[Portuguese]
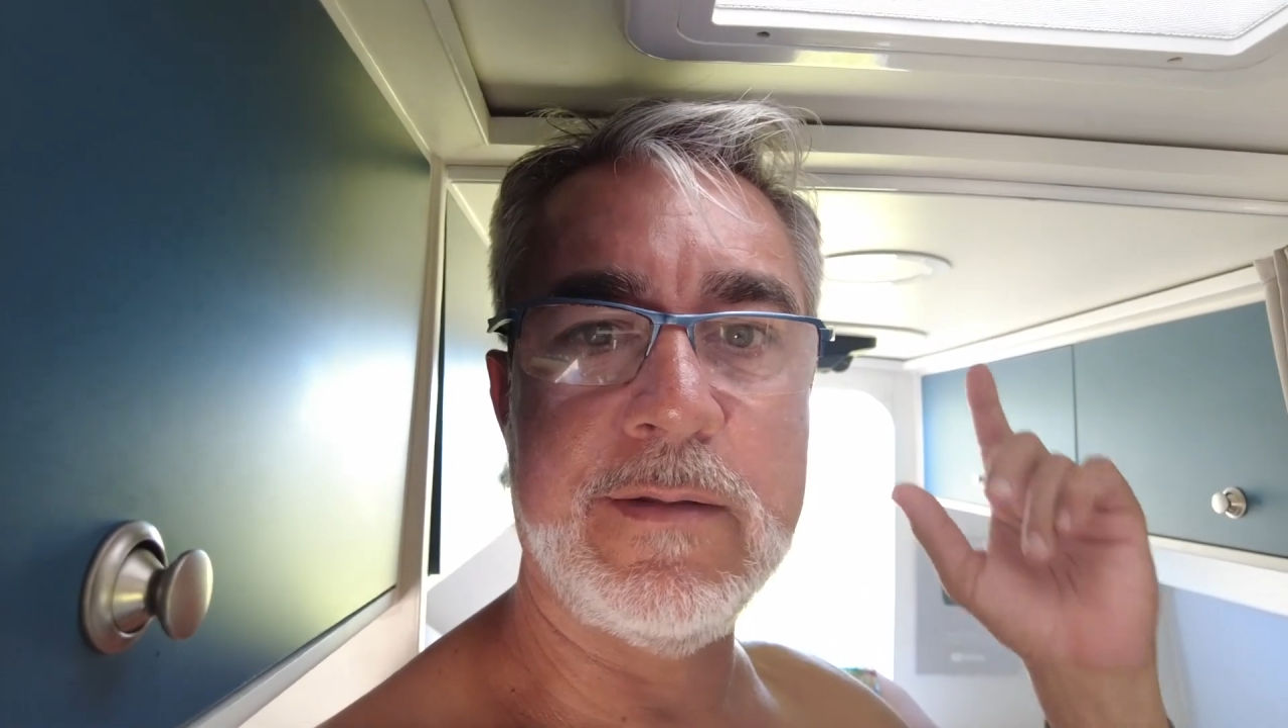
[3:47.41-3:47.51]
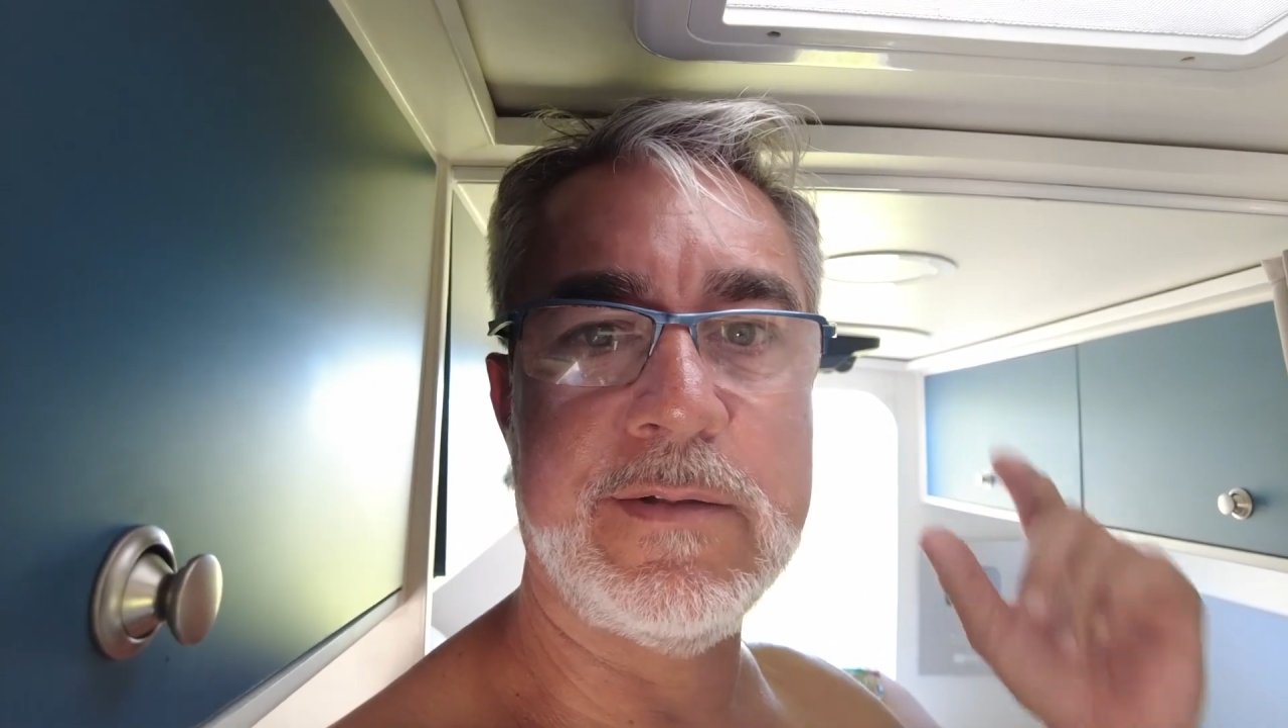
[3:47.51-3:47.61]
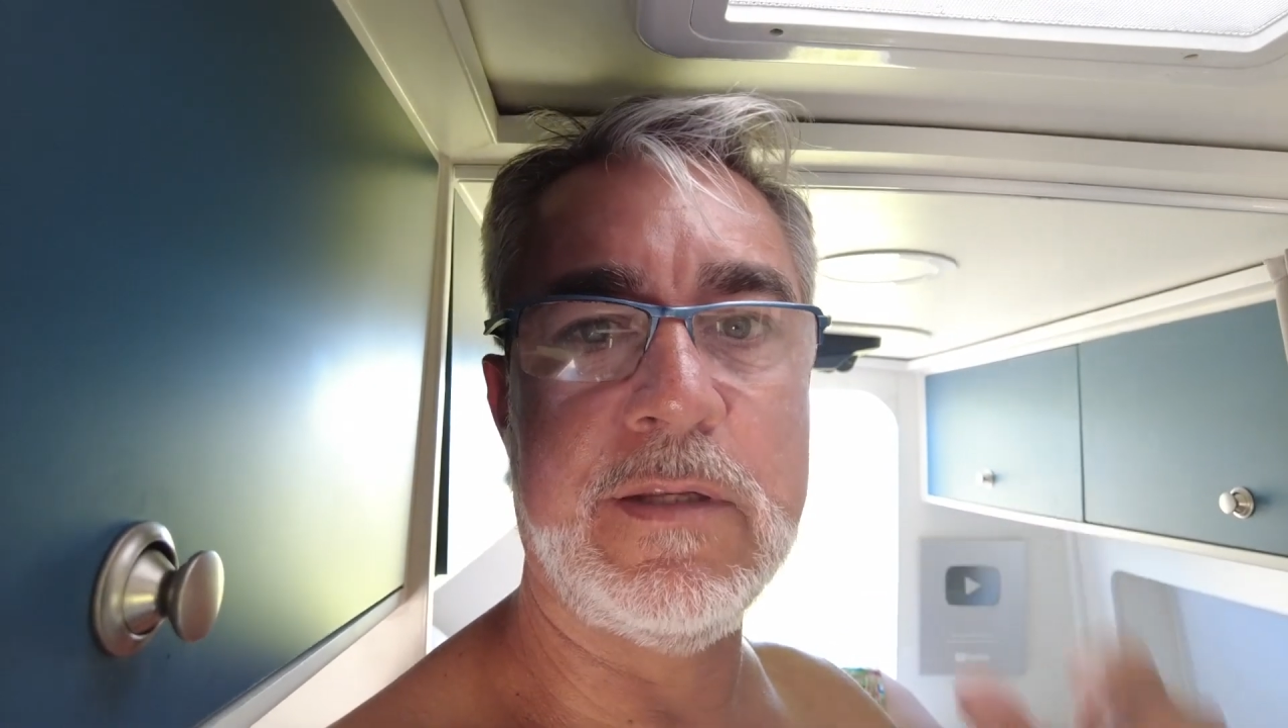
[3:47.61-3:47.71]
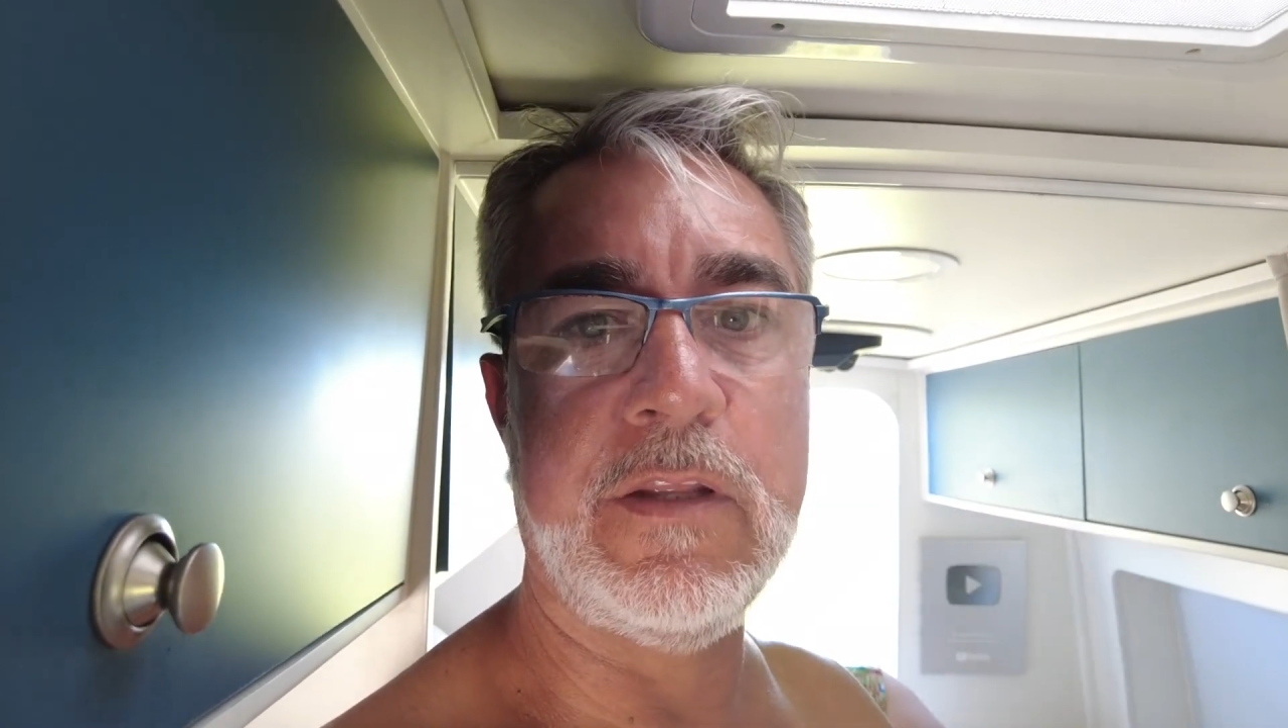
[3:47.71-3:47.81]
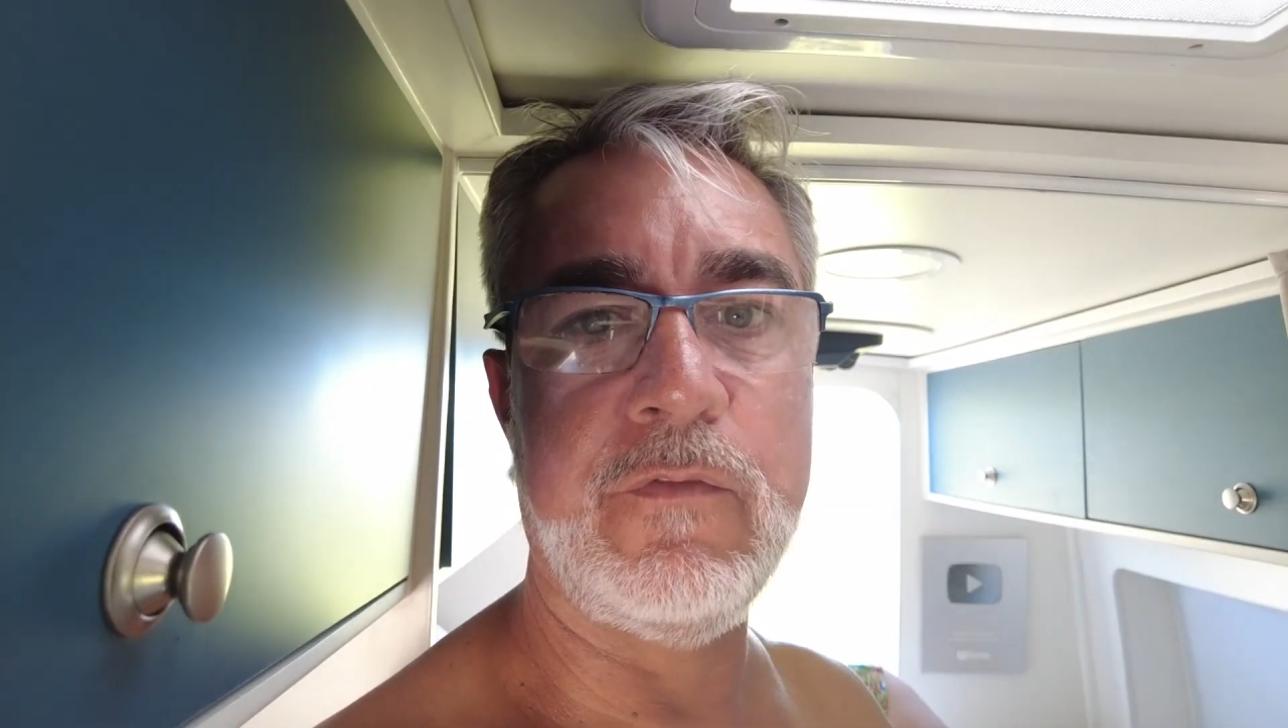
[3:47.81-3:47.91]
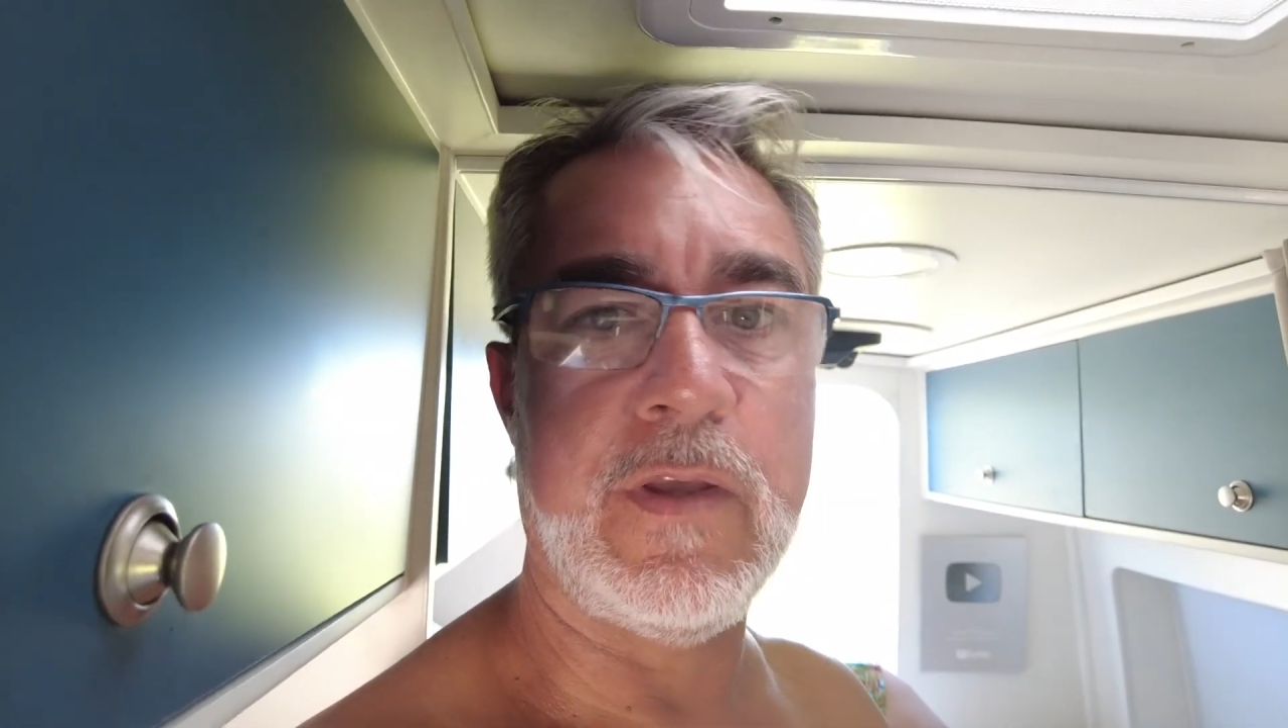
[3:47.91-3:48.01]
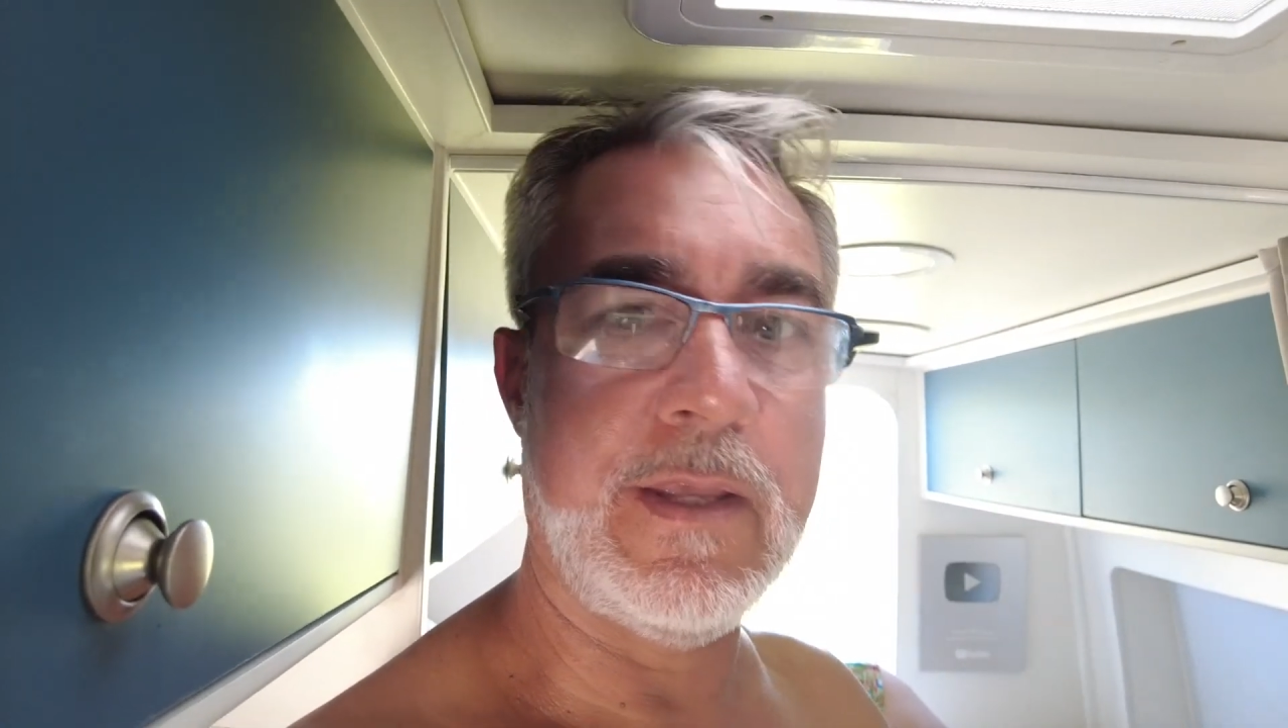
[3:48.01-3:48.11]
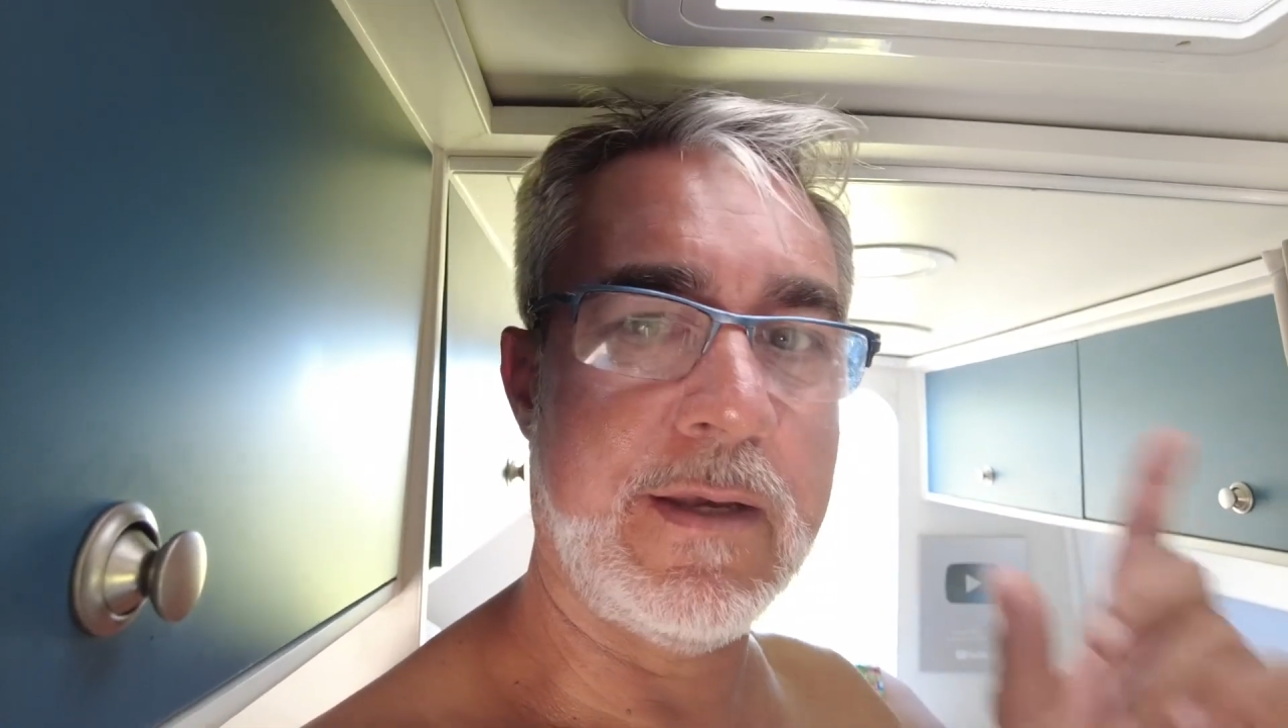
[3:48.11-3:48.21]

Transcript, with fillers: esse nível aí,